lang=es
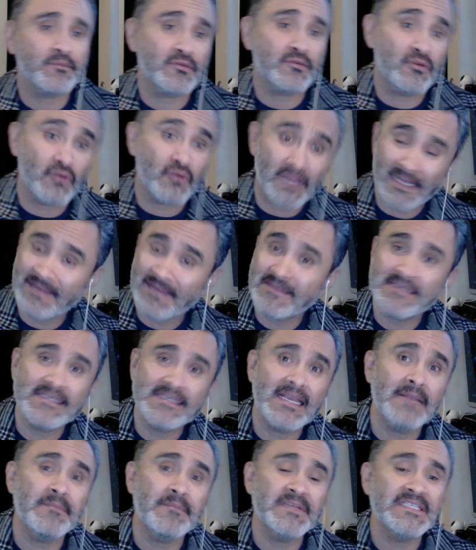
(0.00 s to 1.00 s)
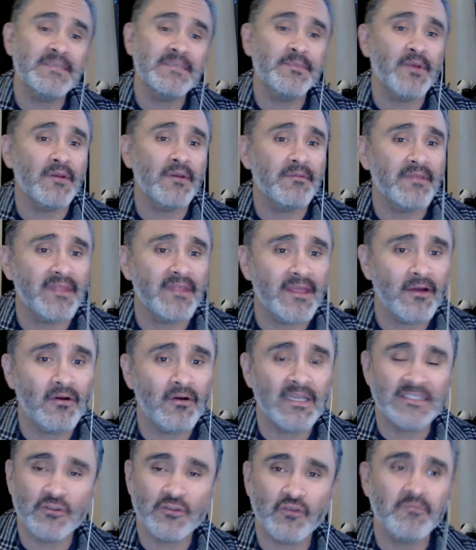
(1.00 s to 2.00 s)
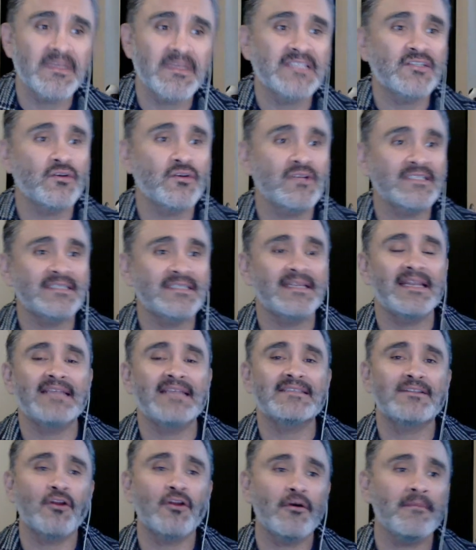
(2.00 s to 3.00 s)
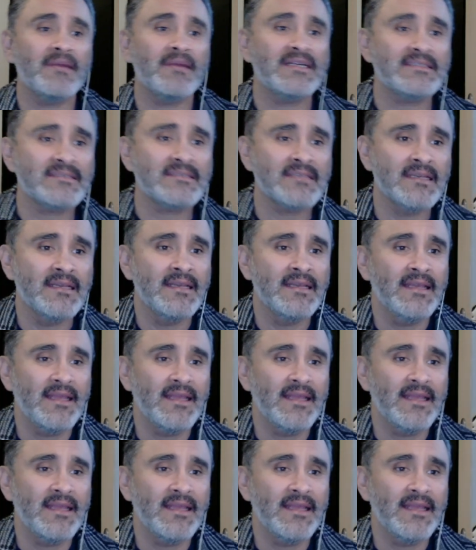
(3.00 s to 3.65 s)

pues lo que les decía al principio del video, las dos mansiones en las lomas,